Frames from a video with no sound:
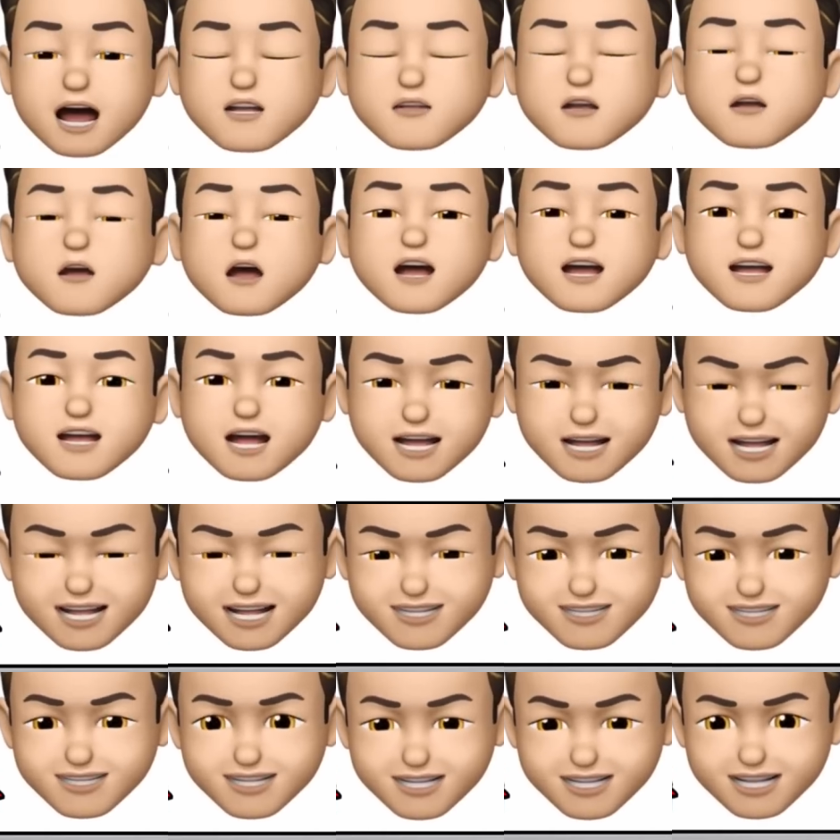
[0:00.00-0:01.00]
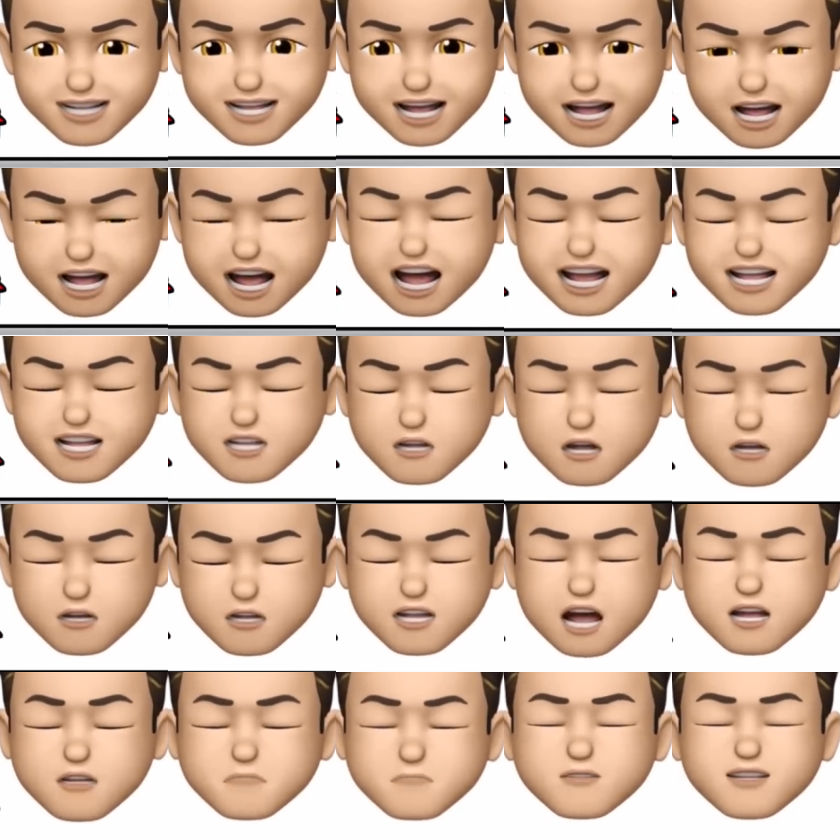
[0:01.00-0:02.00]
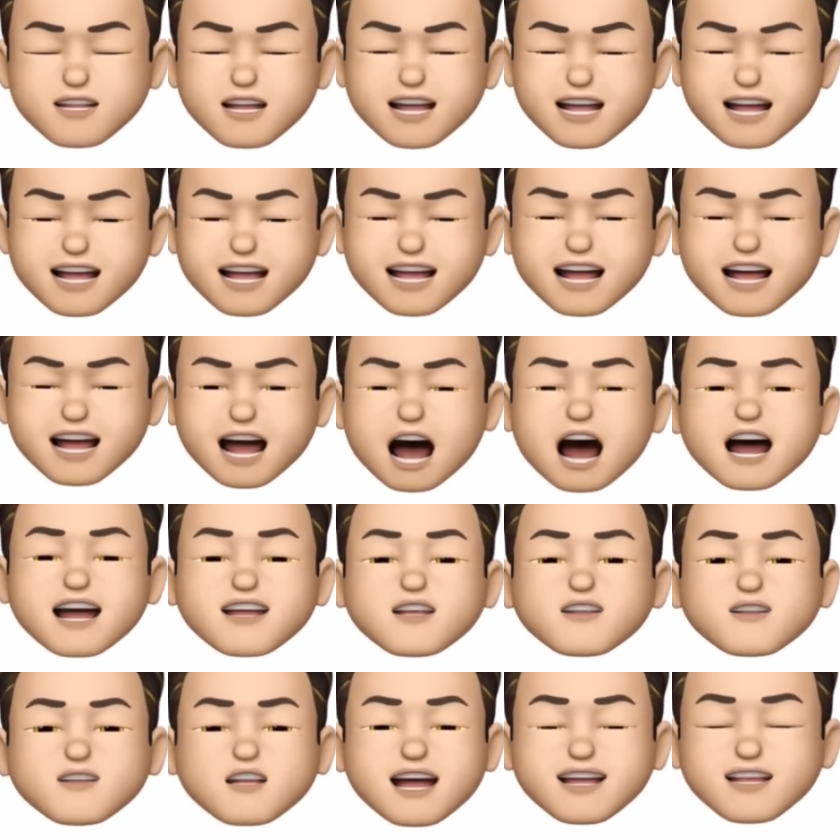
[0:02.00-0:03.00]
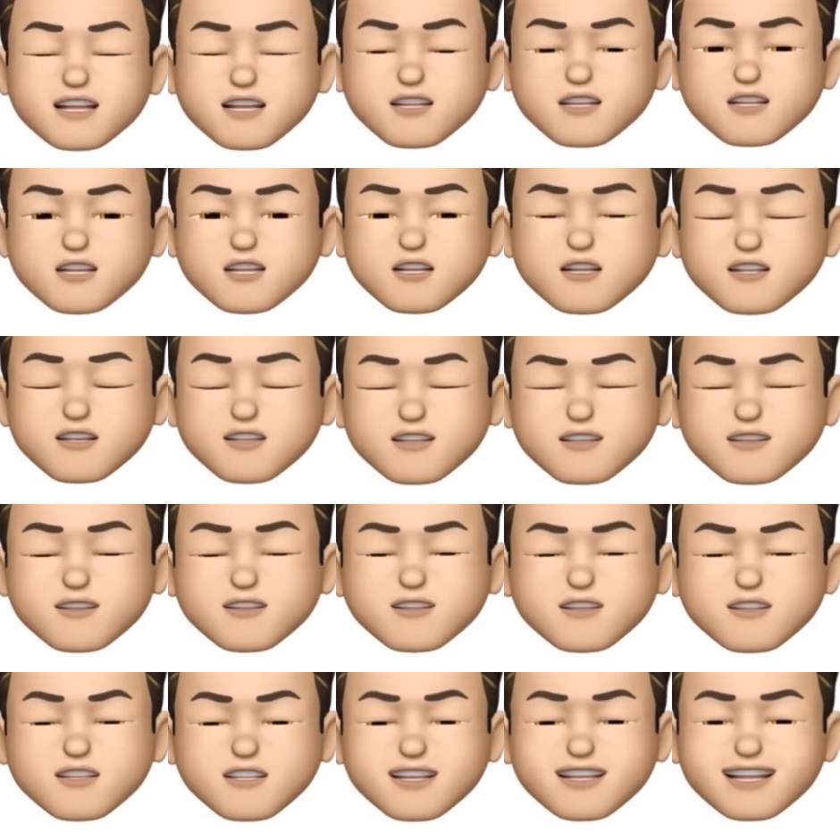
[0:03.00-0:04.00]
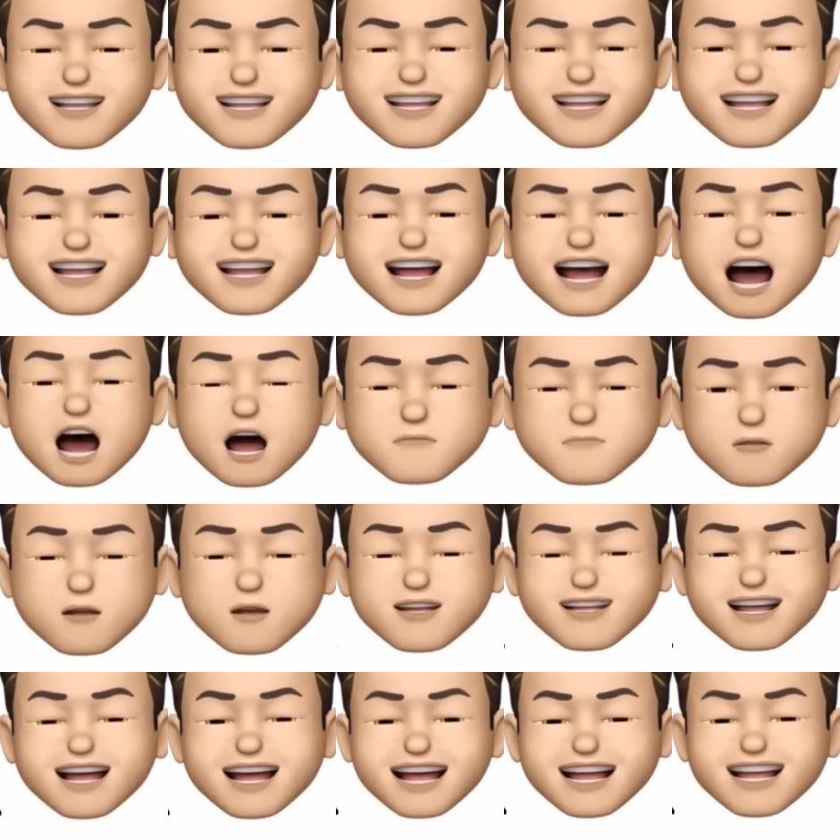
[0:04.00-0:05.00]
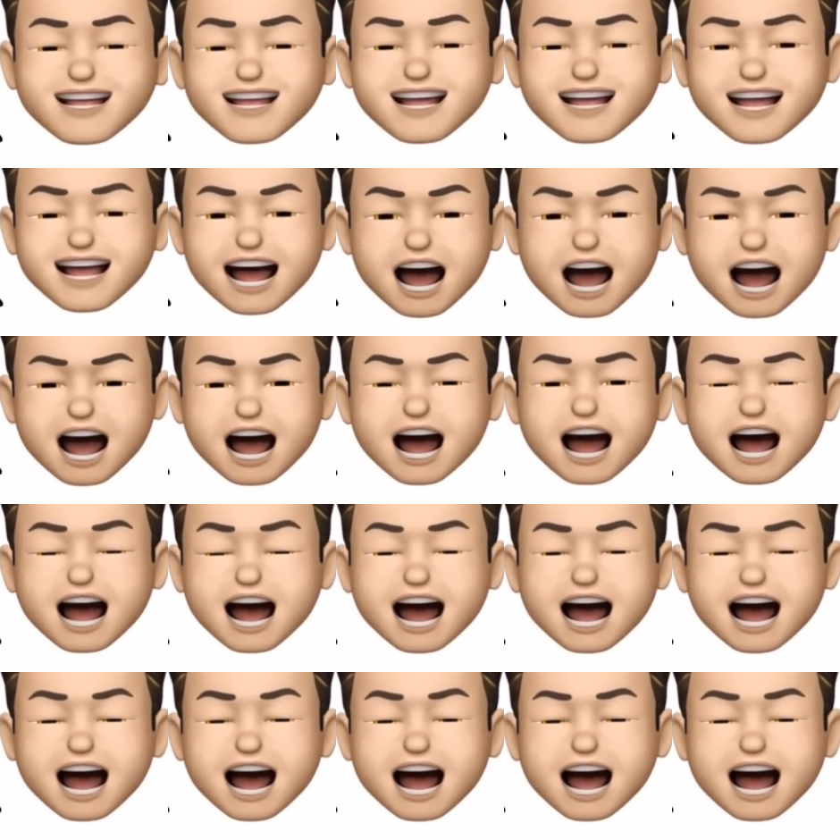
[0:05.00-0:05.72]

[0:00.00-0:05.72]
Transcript: よかったです。はい、ごせんミリにしてやっと的中、しかもイン逃げ。